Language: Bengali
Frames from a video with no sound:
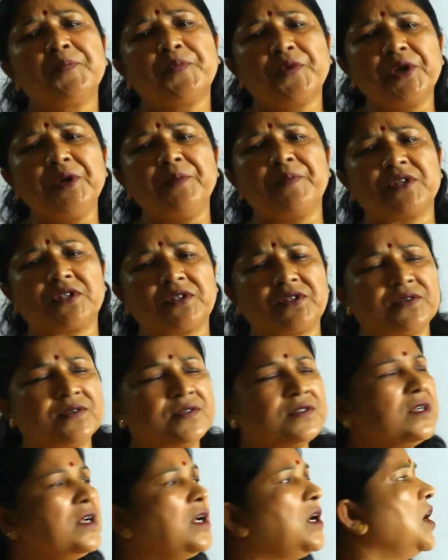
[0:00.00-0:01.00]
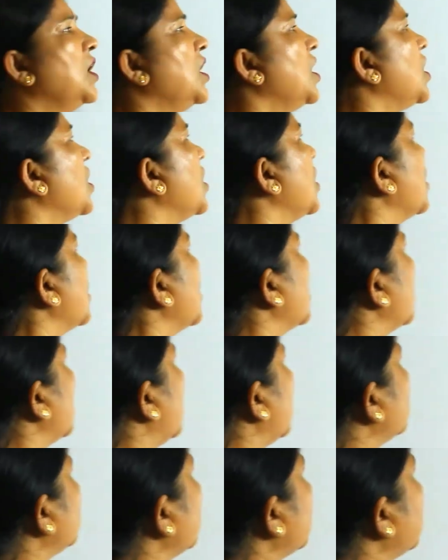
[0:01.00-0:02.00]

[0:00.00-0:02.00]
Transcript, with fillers: পরিবর্তন গত